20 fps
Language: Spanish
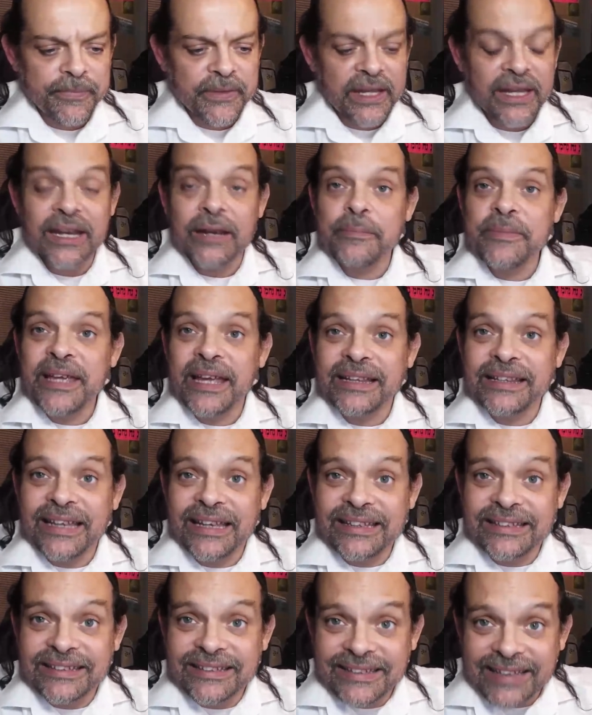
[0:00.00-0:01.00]
Jeremías
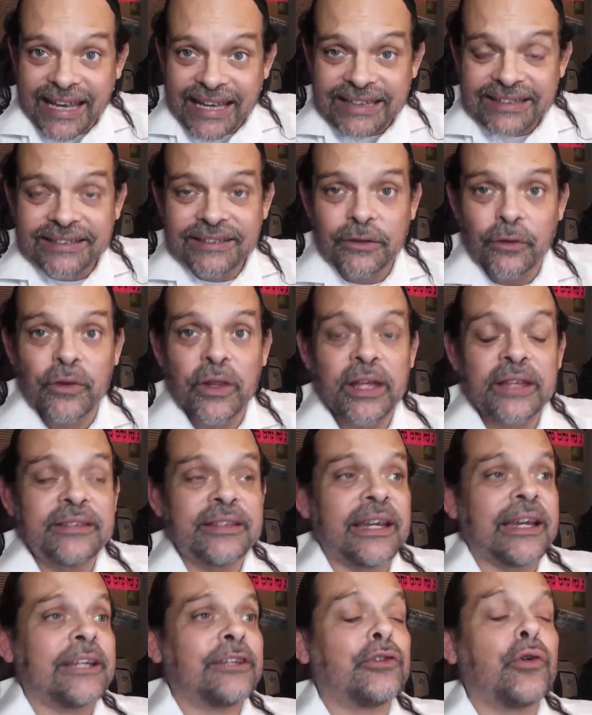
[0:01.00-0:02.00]
16, donde
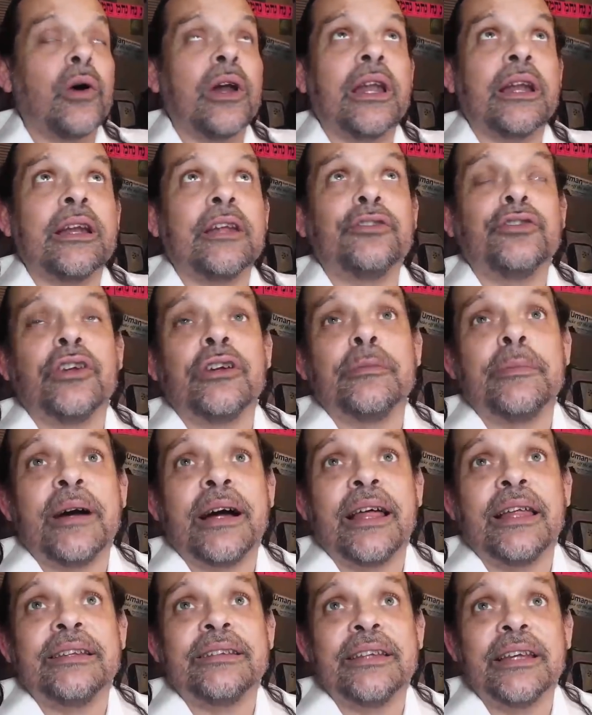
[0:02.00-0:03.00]
dice que todas las naciones van
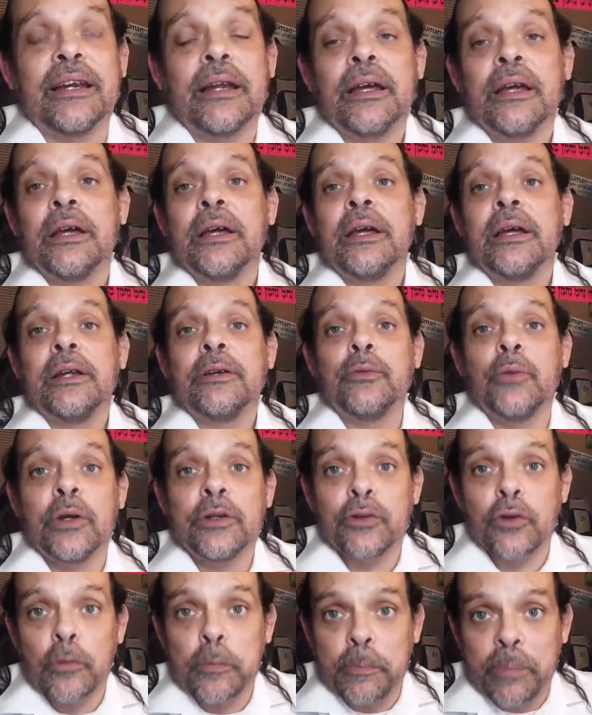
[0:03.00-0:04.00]
a decir,
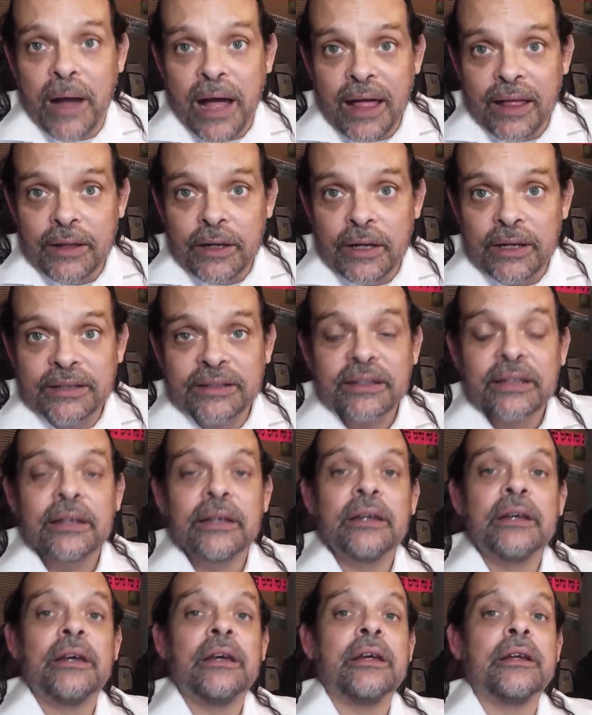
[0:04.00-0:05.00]
nuestros padres
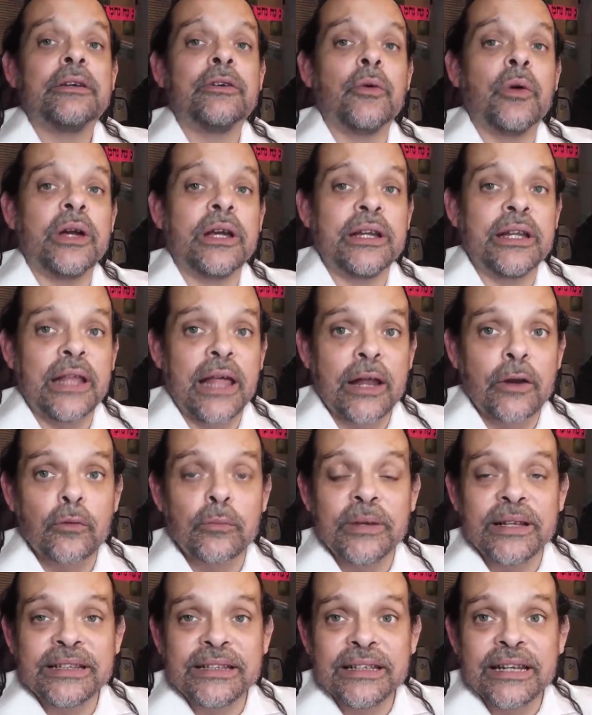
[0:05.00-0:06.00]
no heredaron
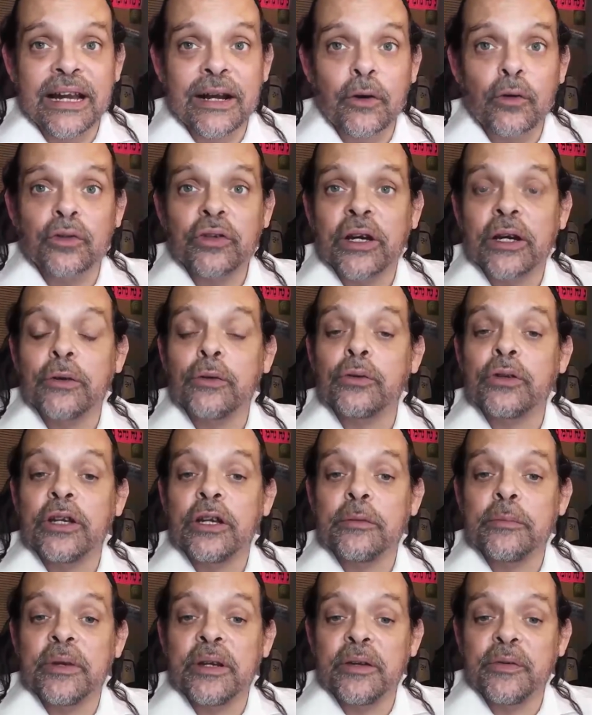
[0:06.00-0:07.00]
mentiras, cosas que no
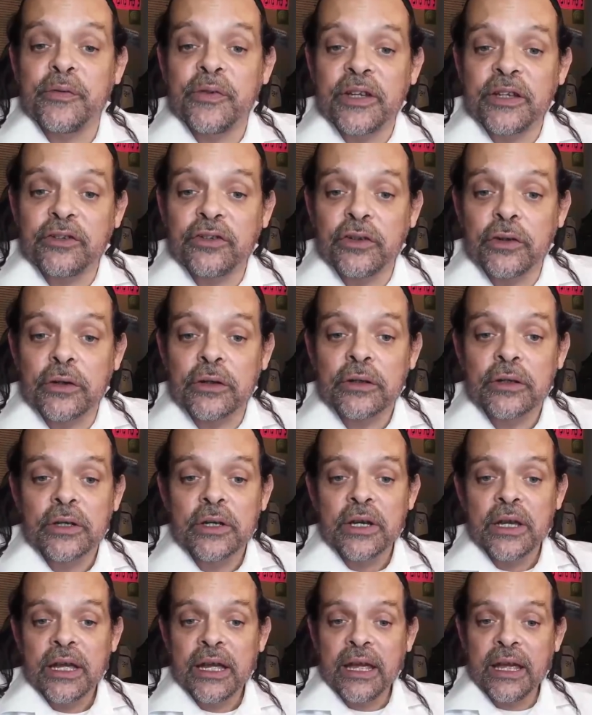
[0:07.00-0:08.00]
tienen beneficio.
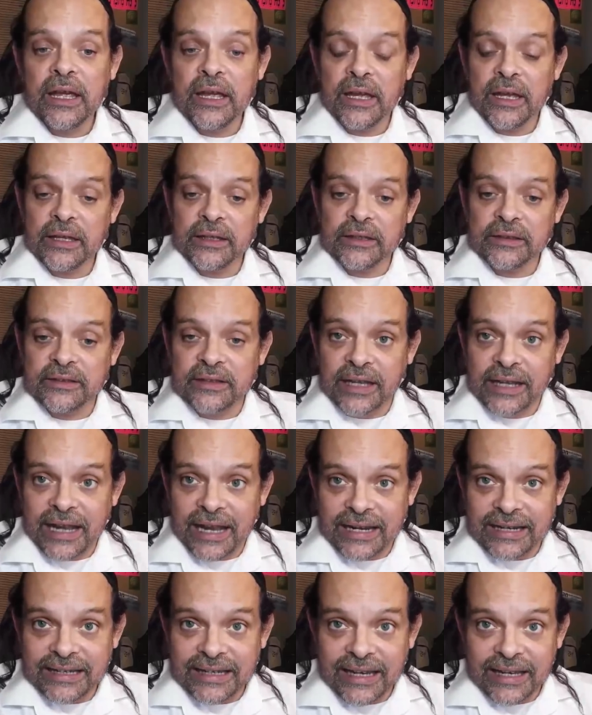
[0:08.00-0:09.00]

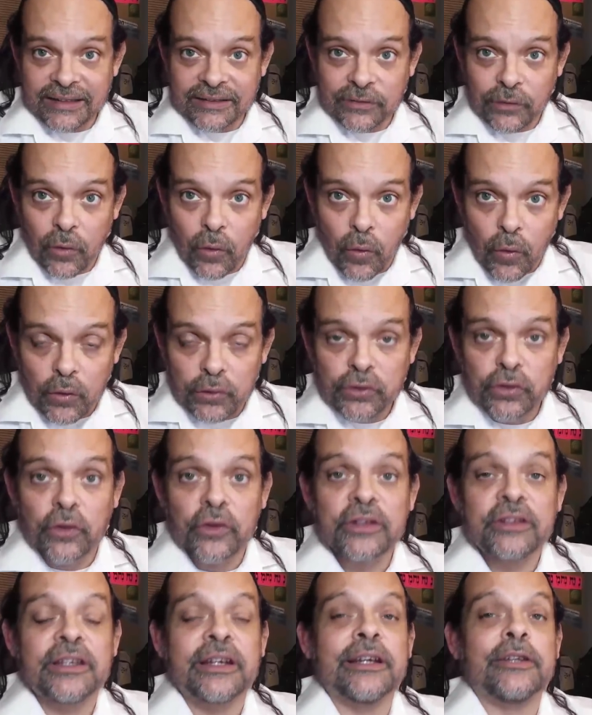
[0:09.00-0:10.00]
Zacarías 8
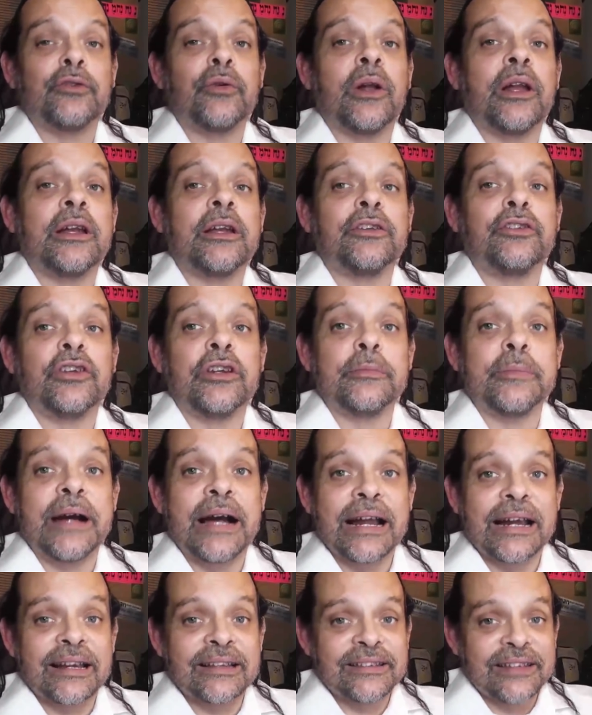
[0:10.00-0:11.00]
dice que todas las naciones van
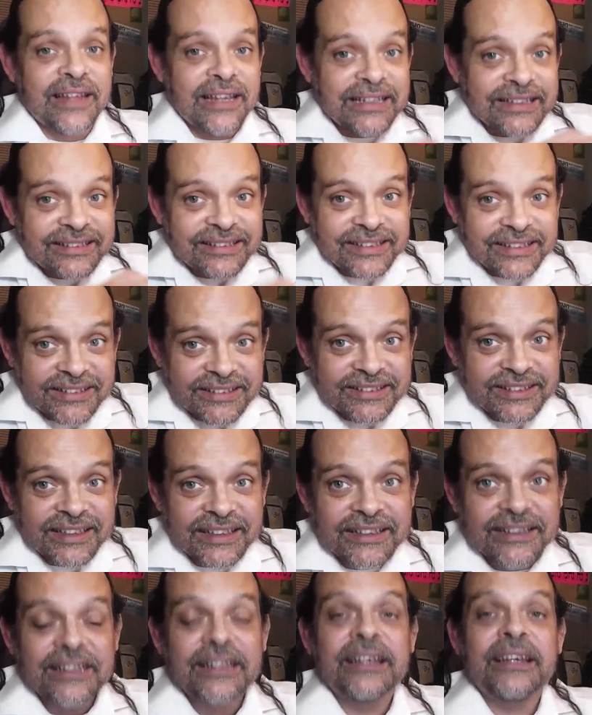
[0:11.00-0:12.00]
a agarrarse del
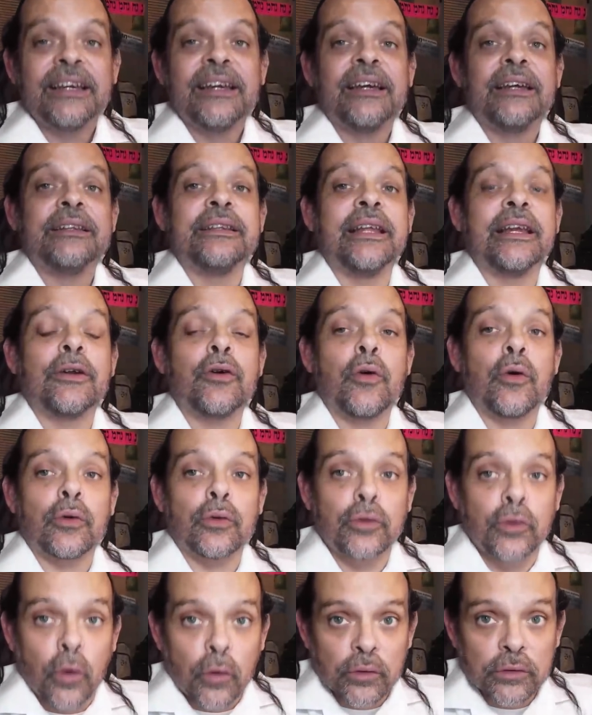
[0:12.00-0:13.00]
tzitzit, del
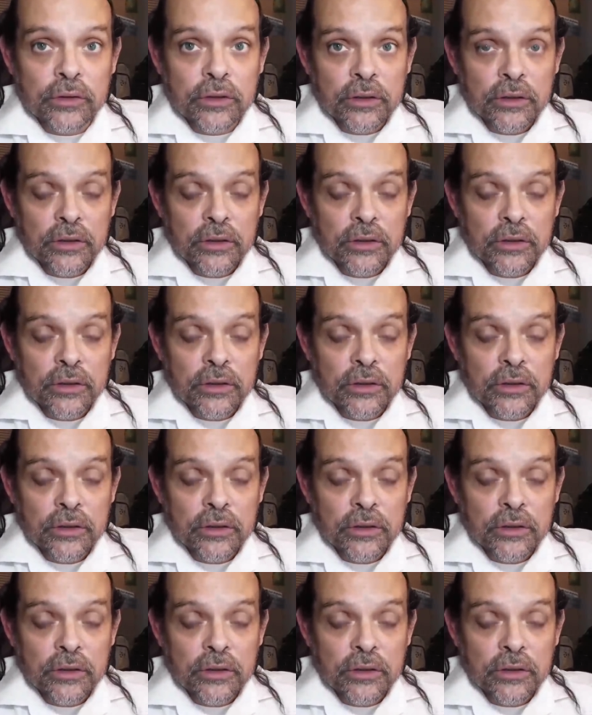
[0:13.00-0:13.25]
cordón